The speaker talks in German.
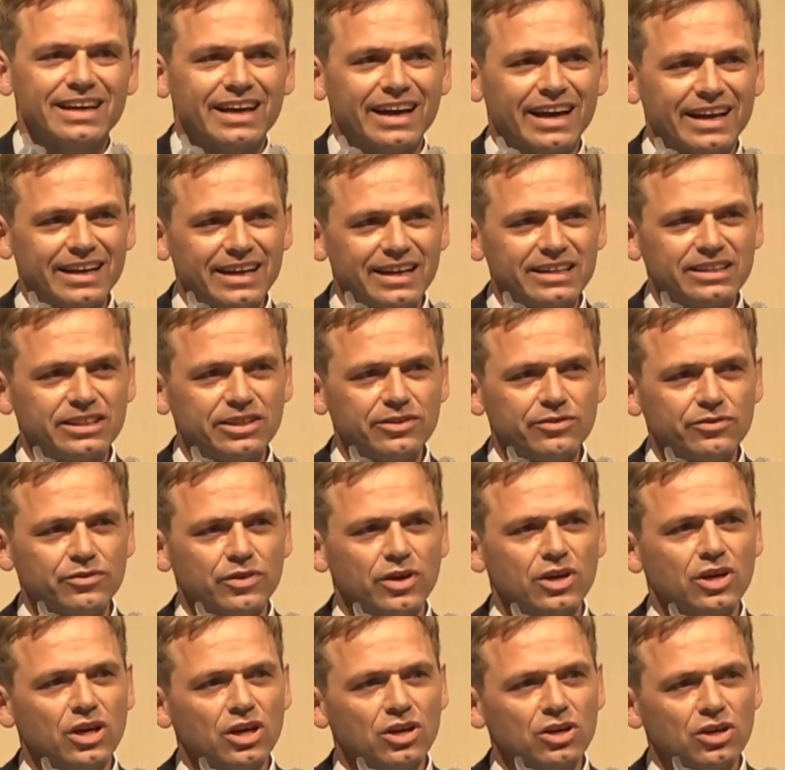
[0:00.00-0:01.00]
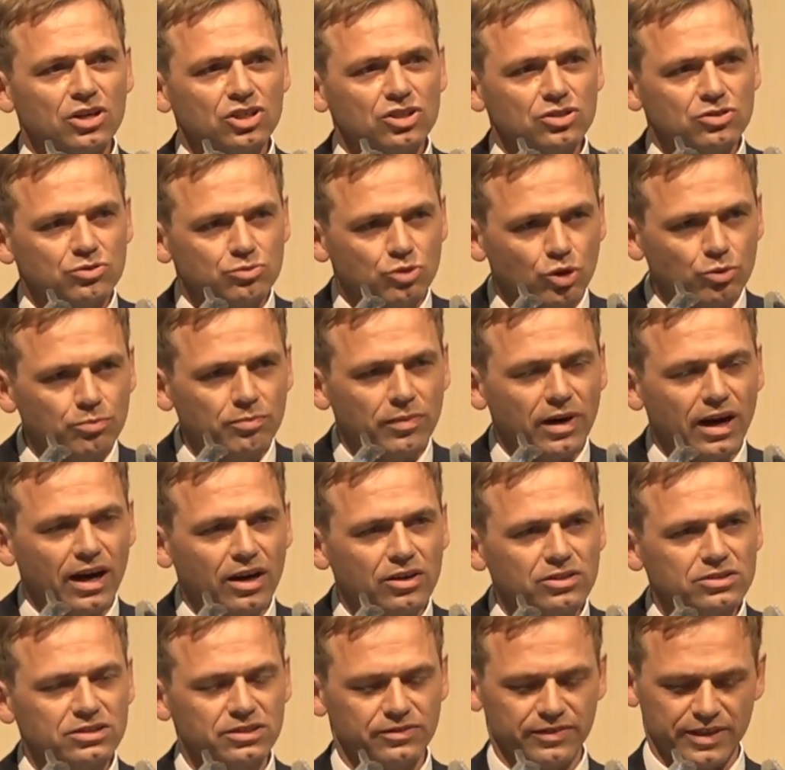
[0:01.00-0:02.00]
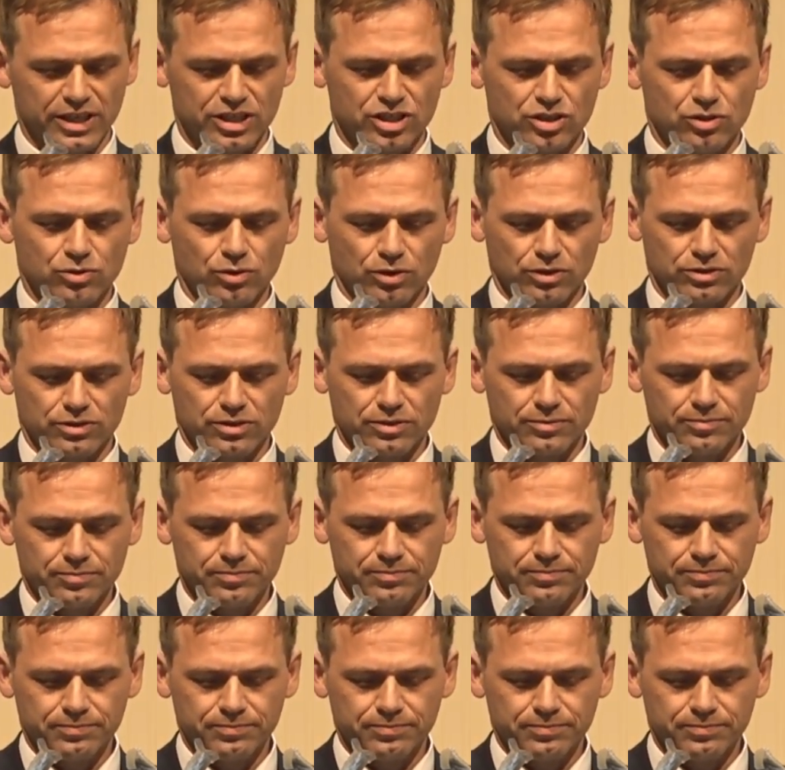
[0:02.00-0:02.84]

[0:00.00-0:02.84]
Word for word: relativ dumm aus der Wäsche guckt.